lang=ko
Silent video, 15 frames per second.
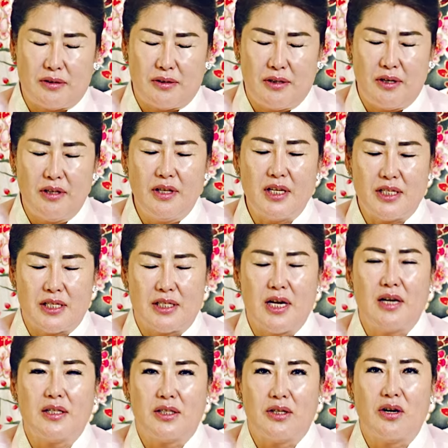그런데
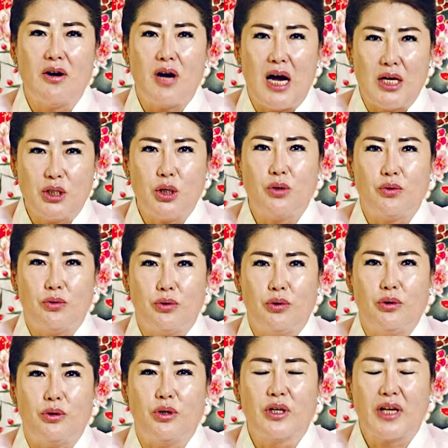직장을
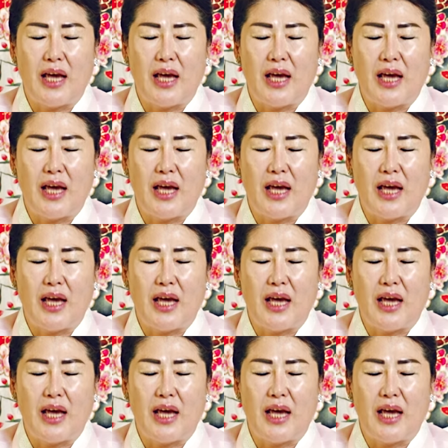들어가셔도